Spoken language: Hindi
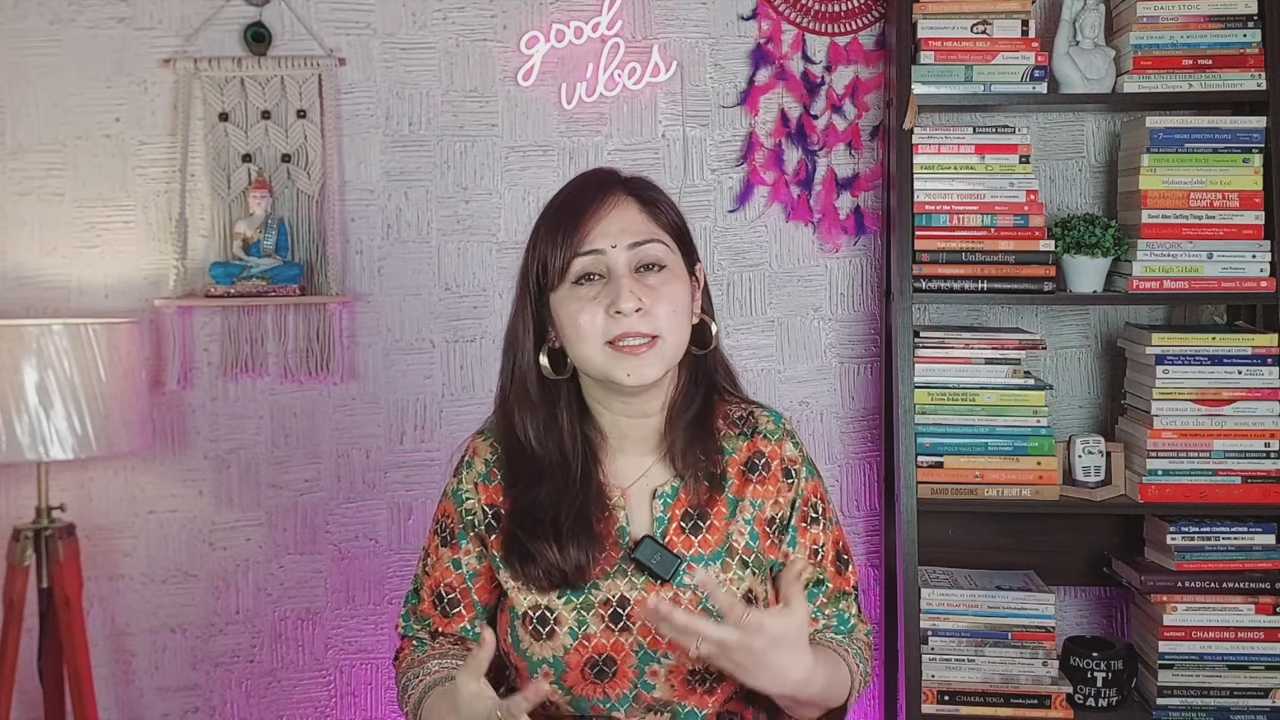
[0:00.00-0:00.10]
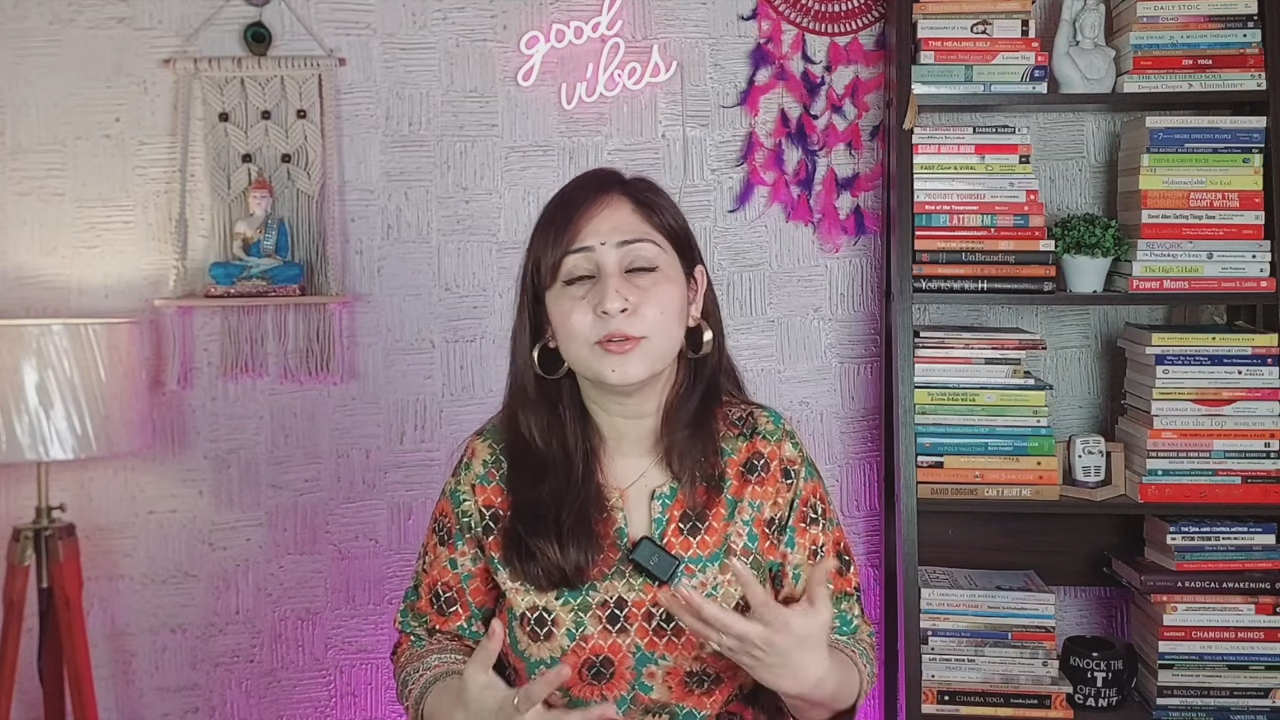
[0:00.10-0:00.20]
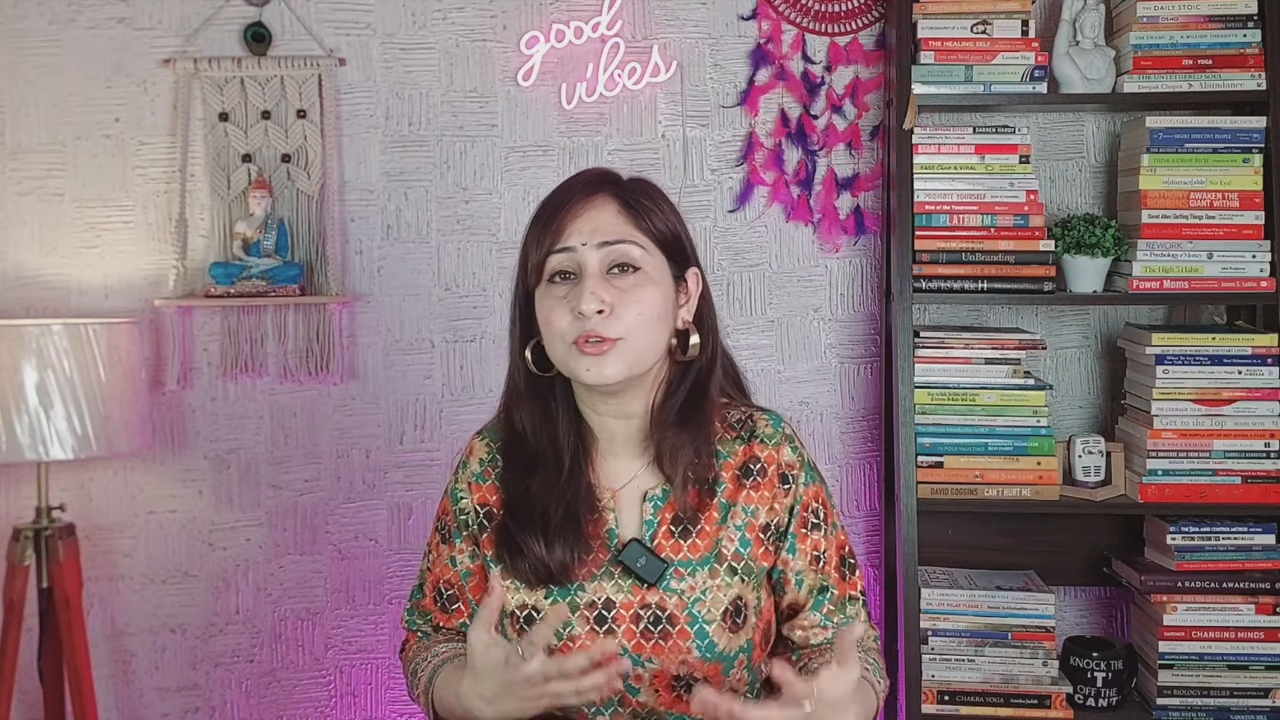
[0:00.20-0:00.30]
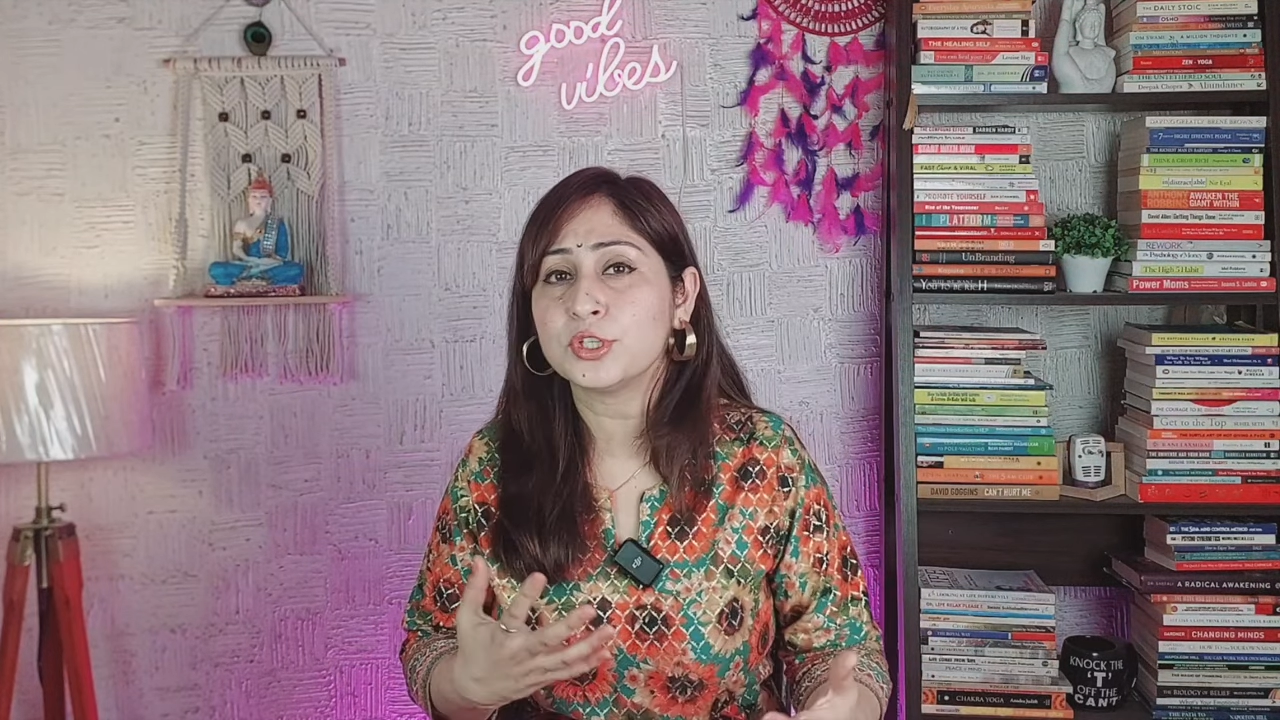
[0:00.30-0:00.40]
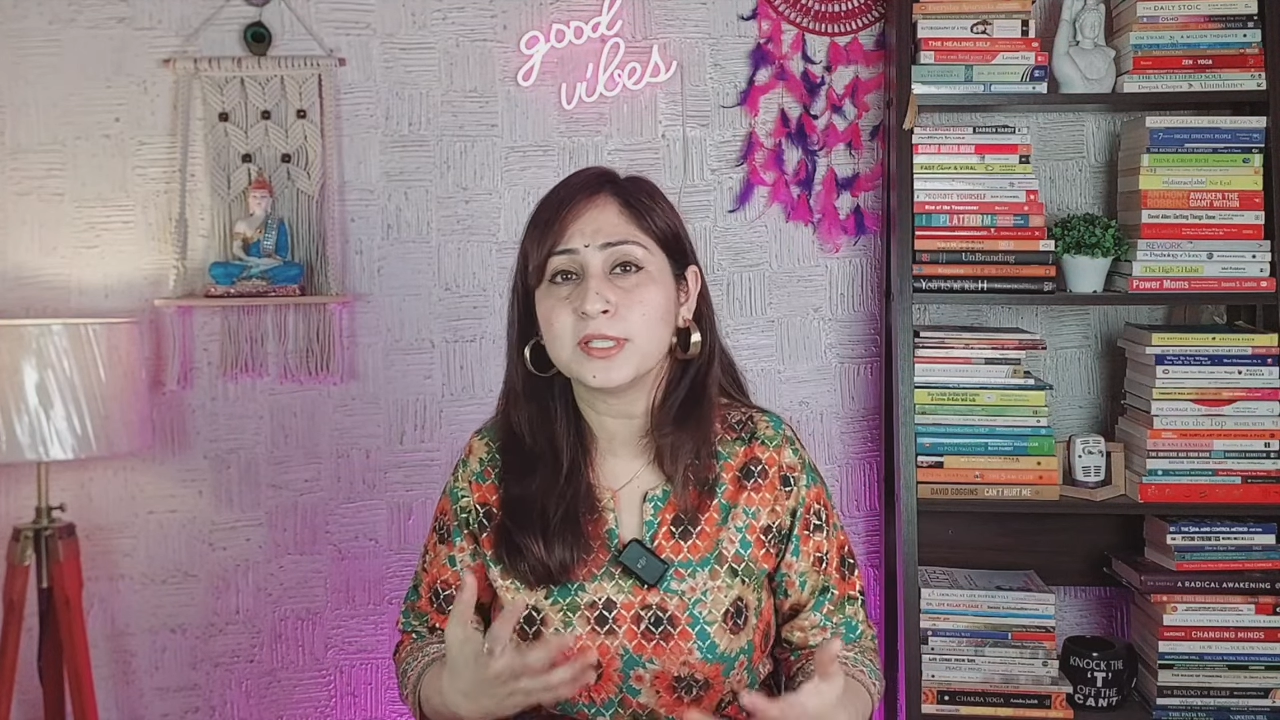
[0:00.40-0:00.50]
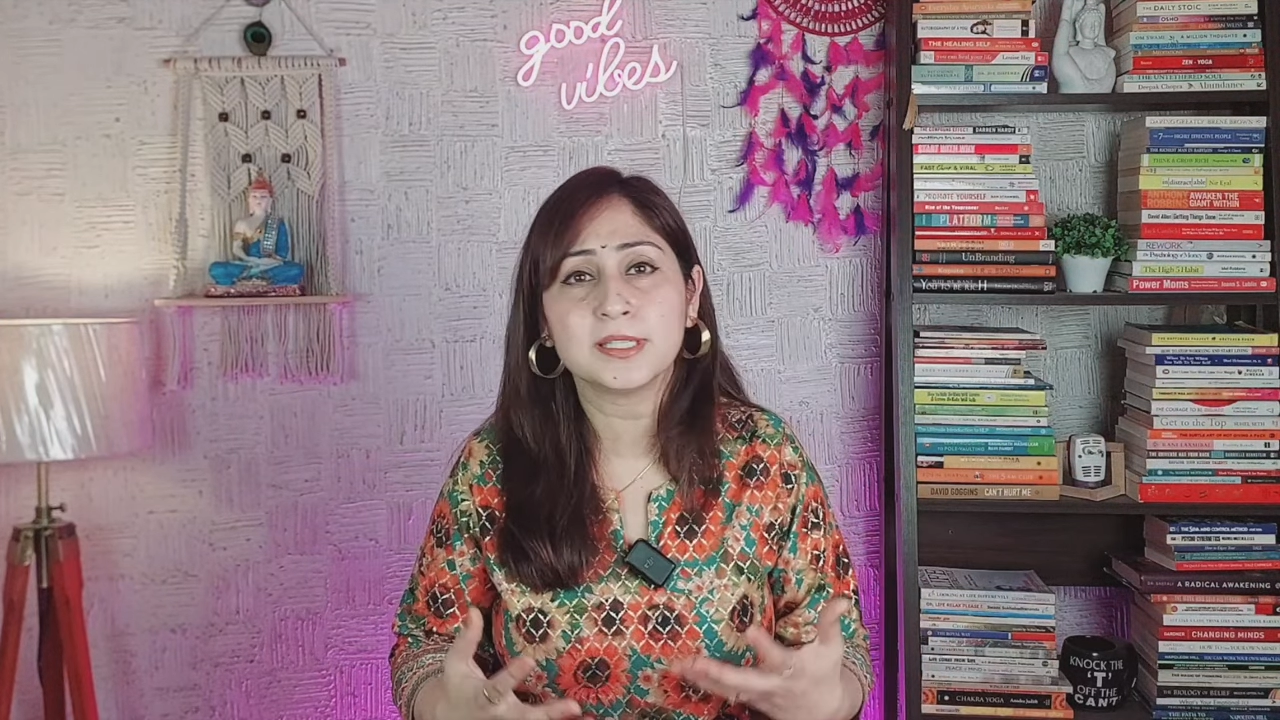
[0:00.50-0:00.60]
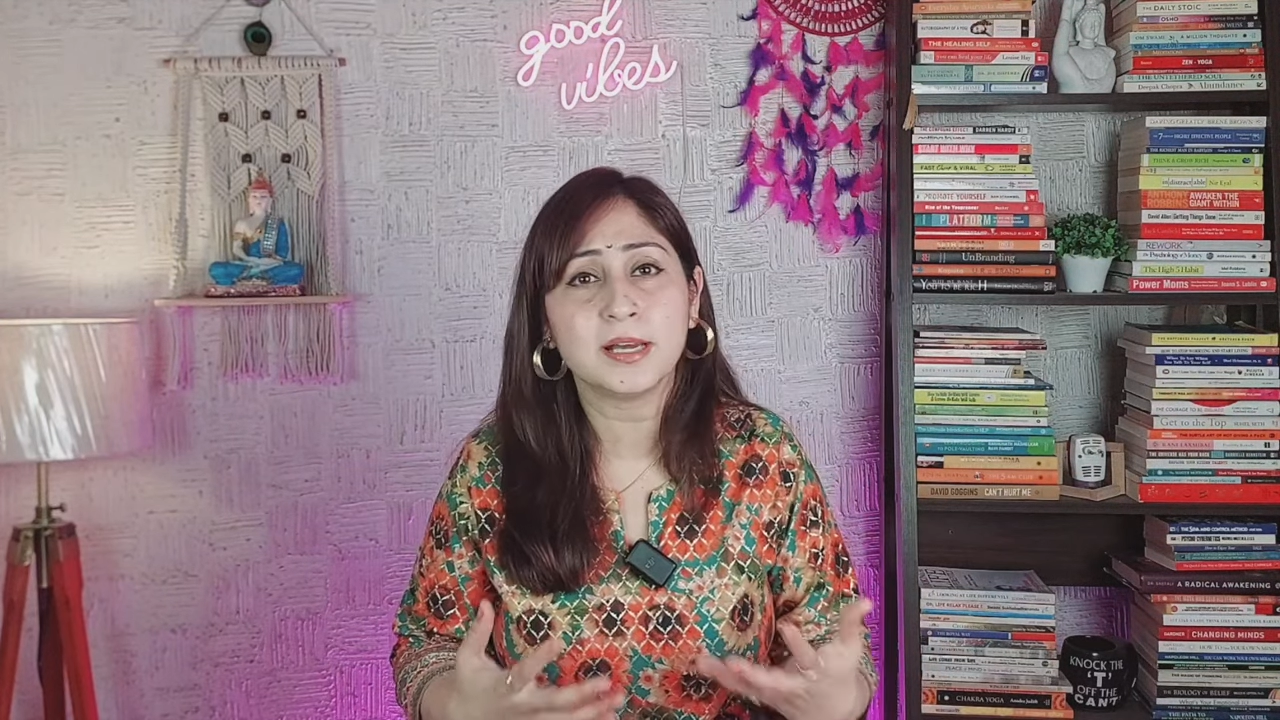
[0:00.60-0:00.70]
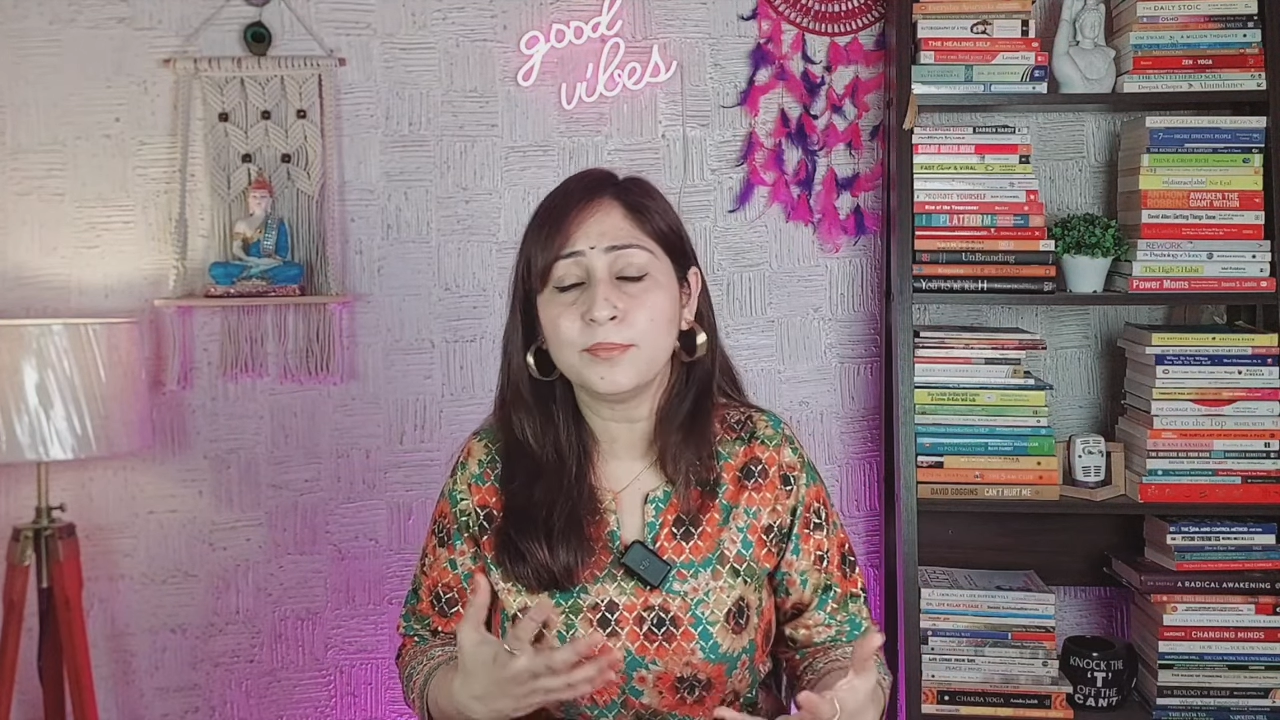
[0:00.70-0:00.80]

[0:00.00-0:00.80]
क्वेश्चंस ना